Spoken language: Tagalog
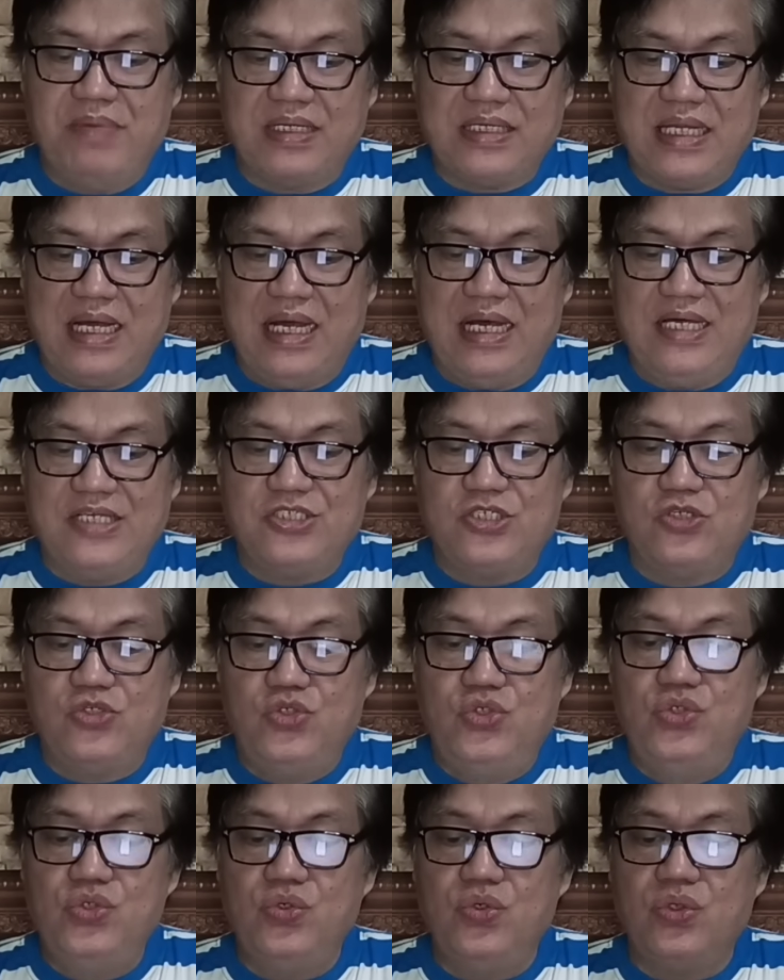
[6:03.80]
mataas
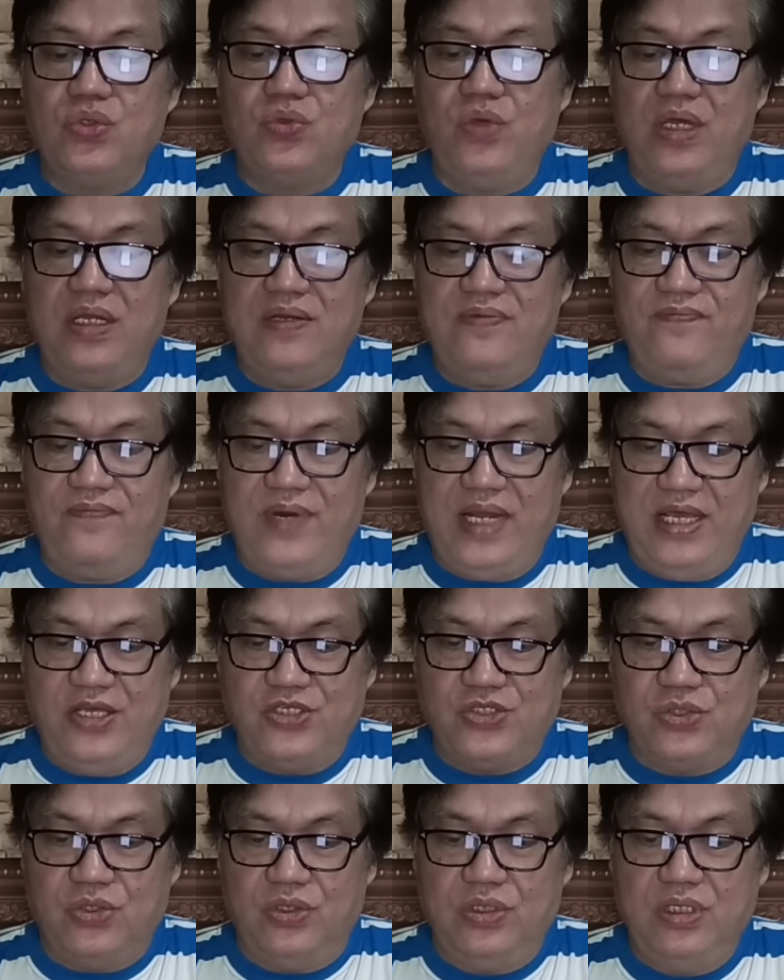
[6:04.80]
due to
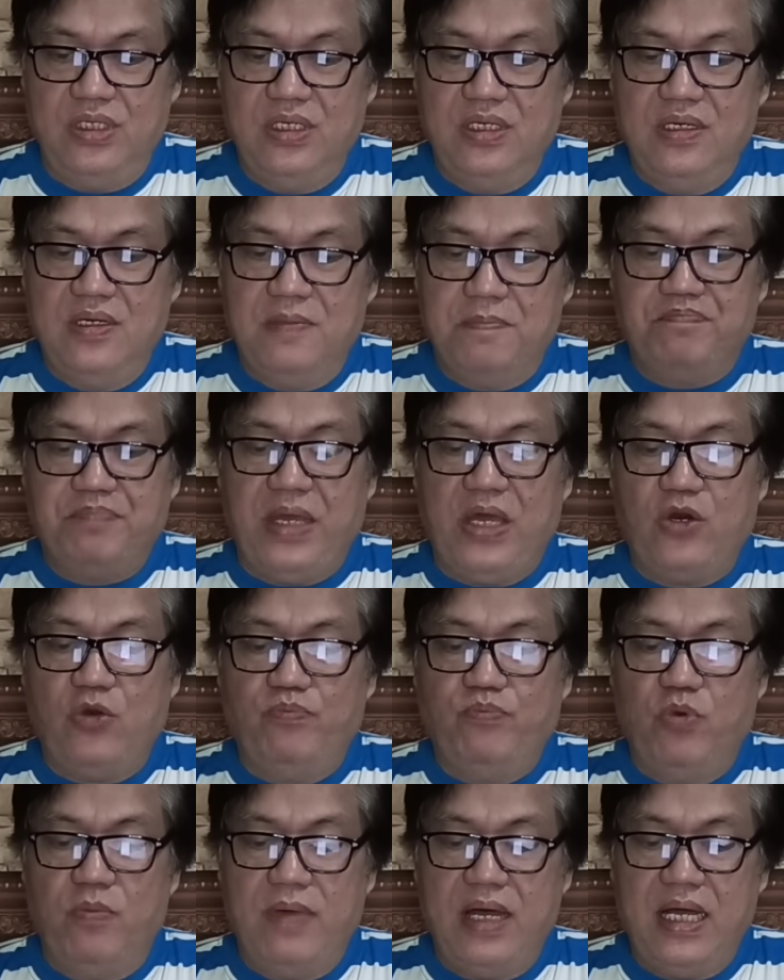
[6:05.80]
inflation pero
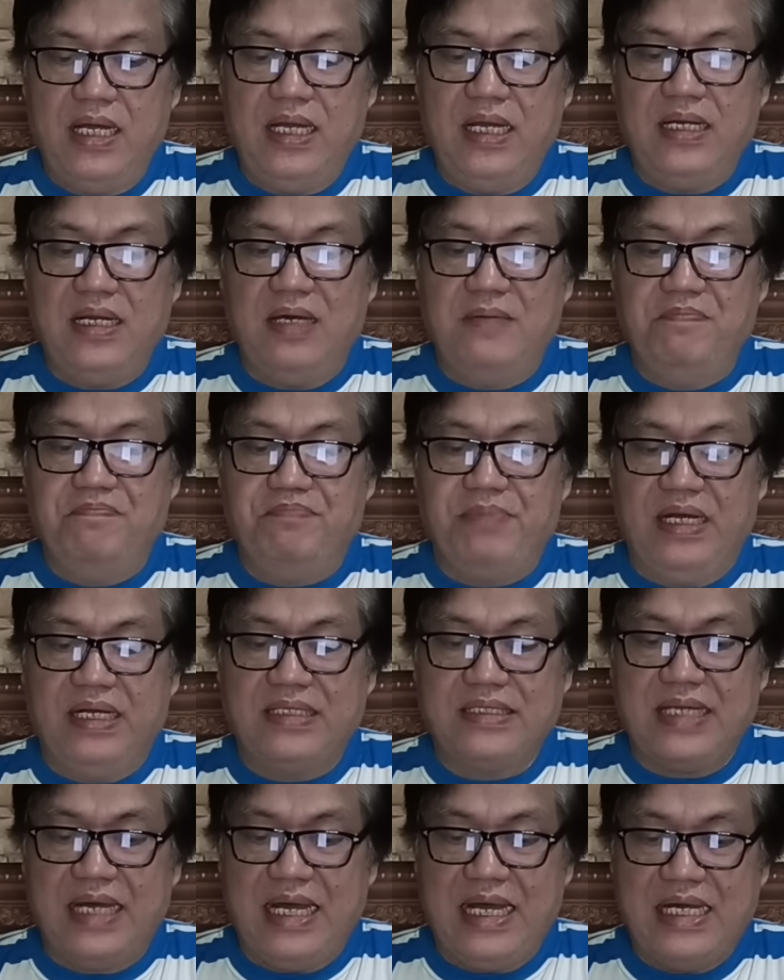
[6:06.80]
bumagal ang
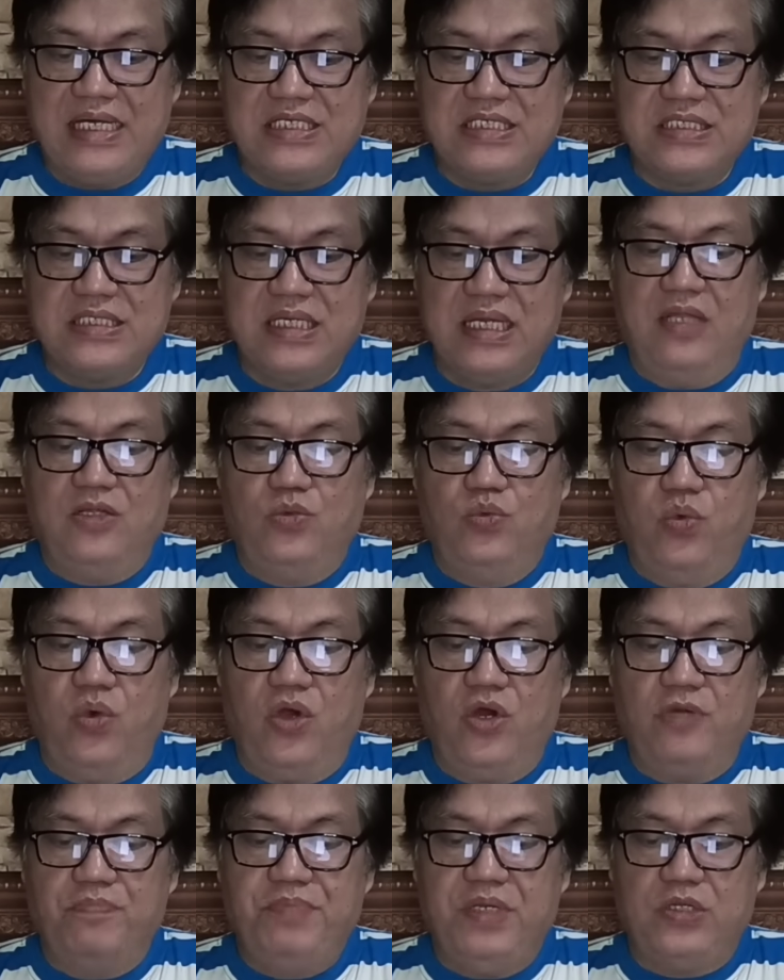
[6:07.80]
pagtaas and
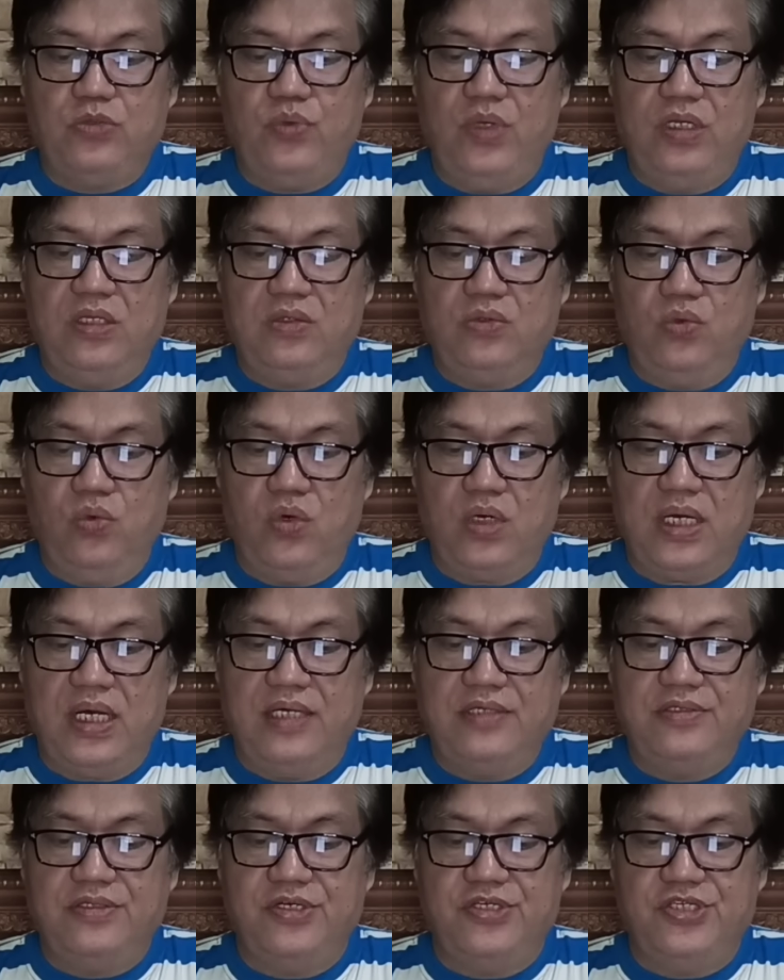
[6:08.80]
war between two
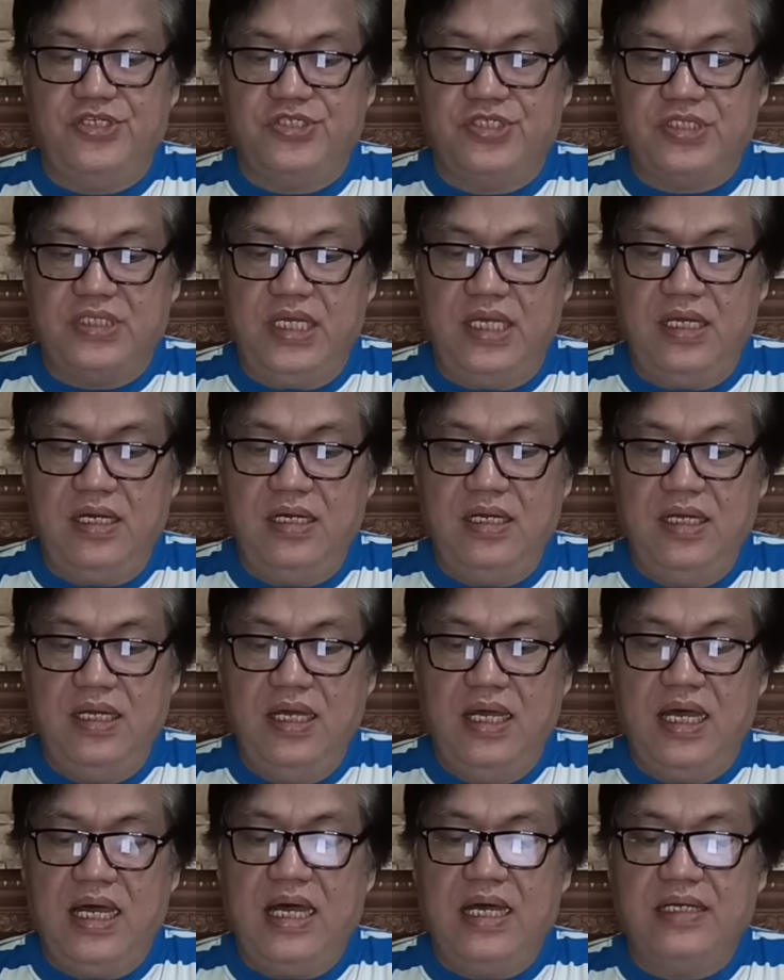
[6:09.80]
countries still
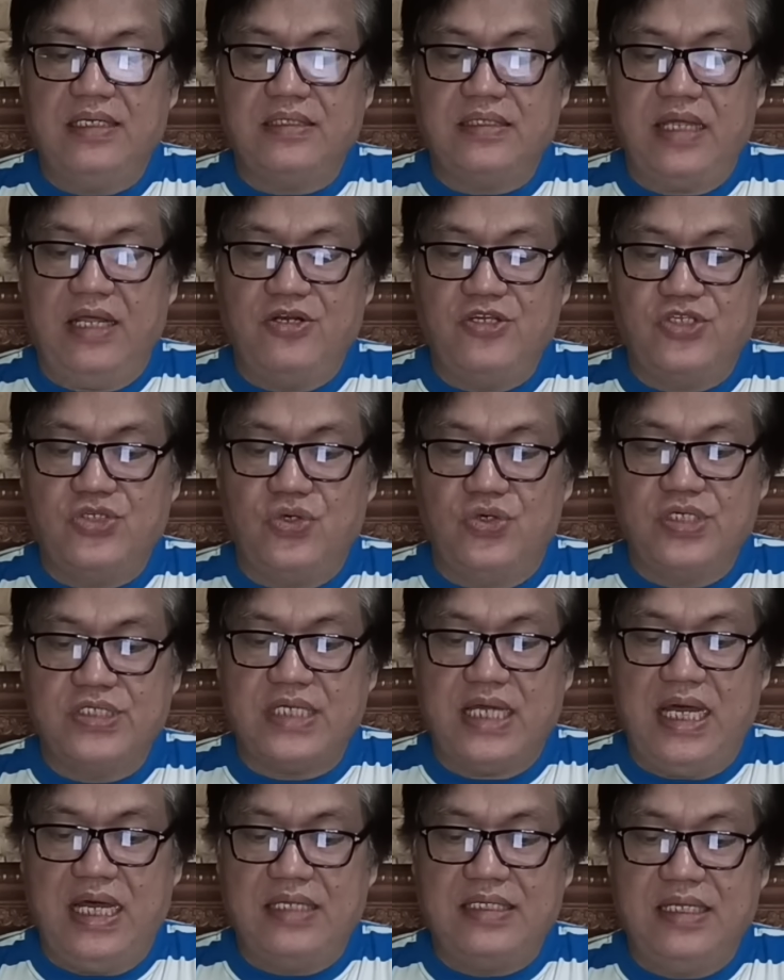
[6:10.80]
ang tensyon
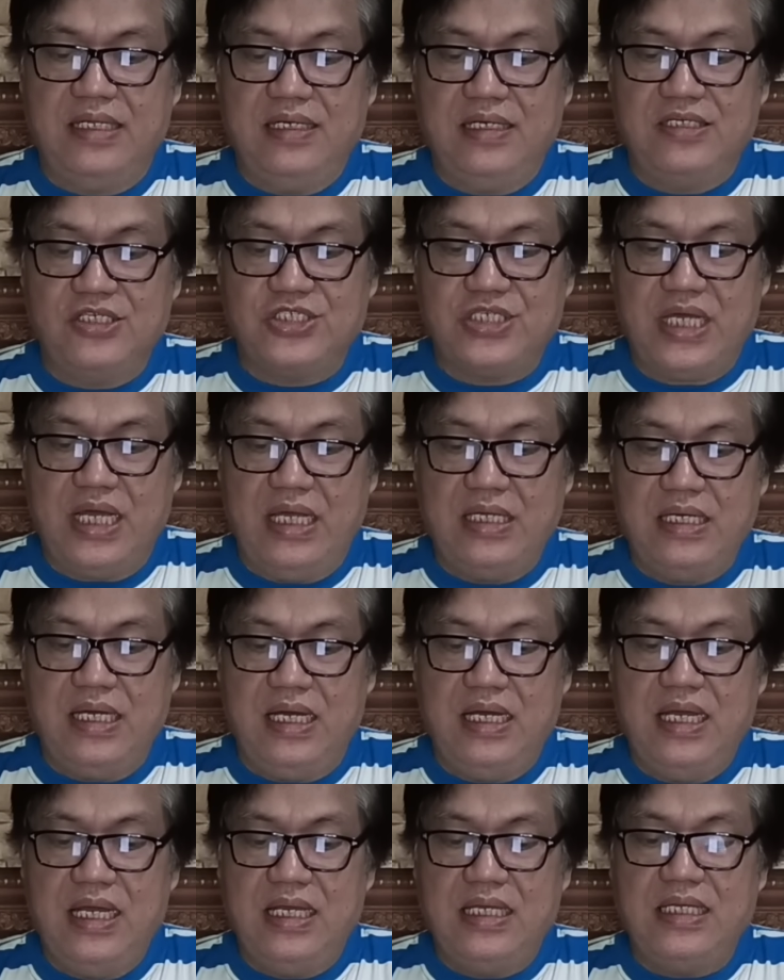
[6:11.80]
sa atin ng
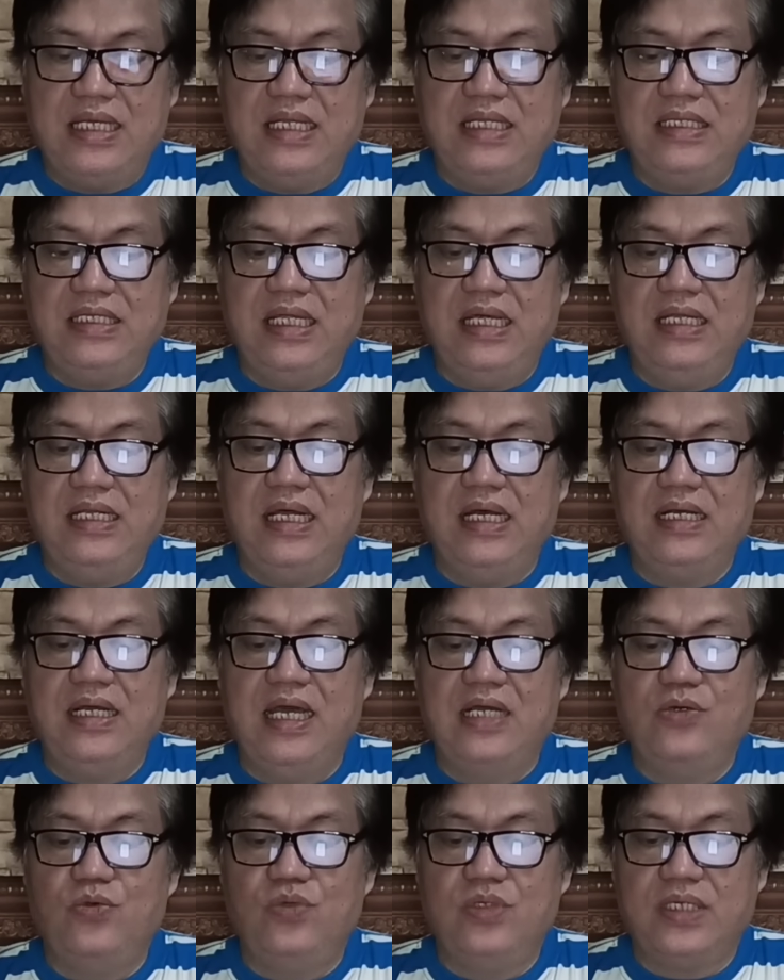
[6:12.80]
China hindi na
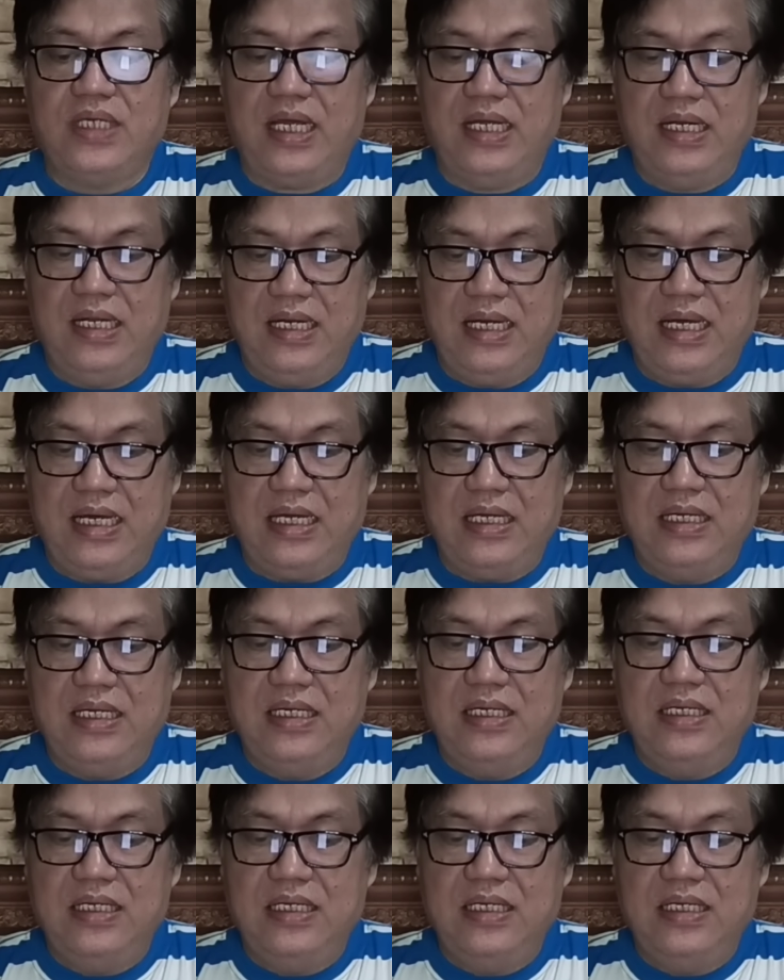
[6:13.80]
ganun kalala.